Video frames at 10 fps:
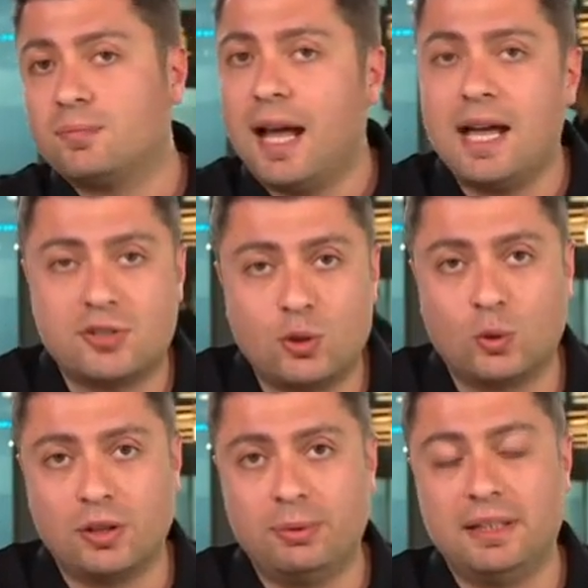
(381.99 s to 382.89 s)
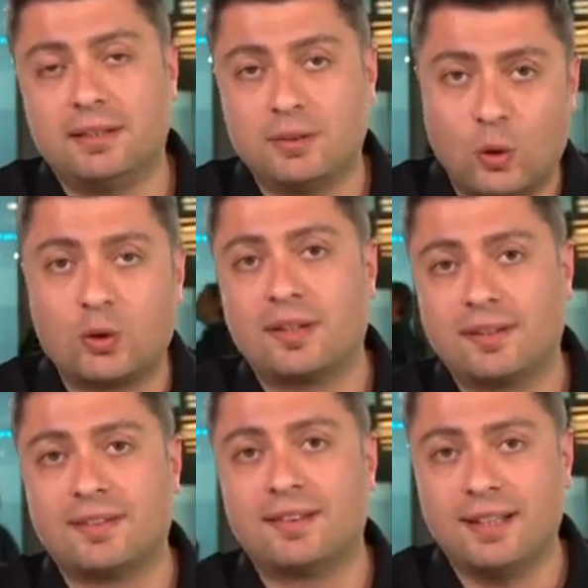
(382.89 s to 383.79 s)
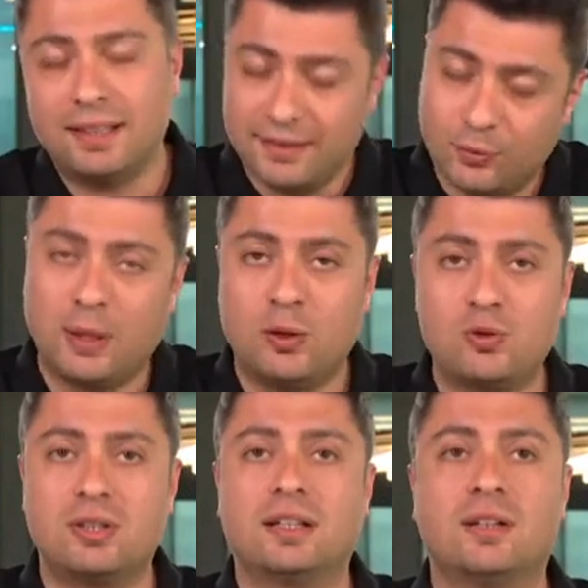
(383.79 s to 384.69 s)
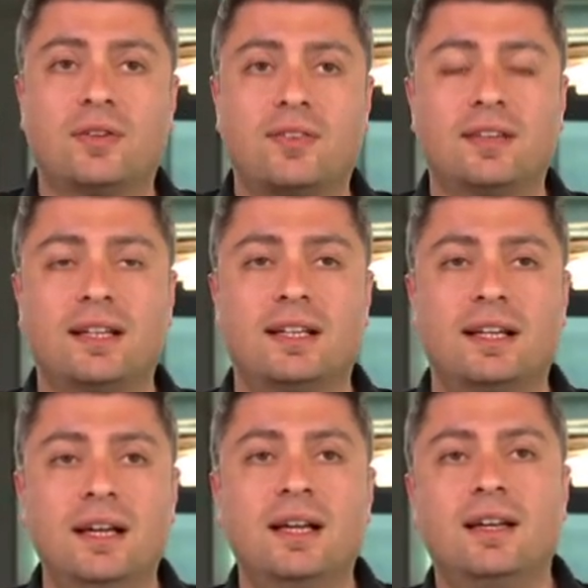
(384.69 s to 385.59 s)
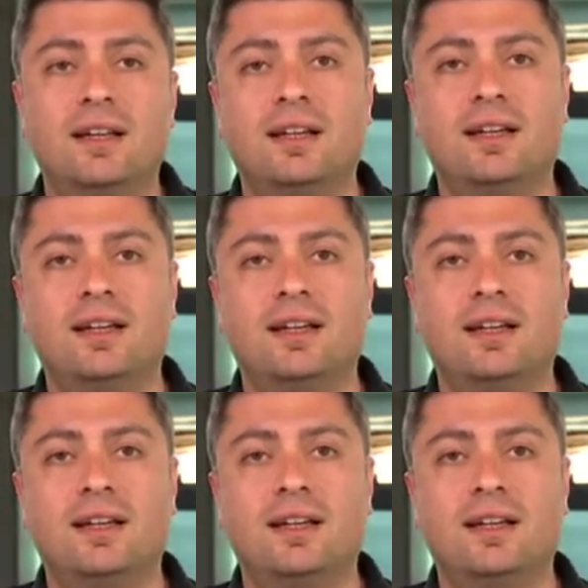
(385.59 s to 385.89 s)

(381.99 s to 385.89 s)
her şey olabilir noktasında İsmail Hoca'nın kafasında da e,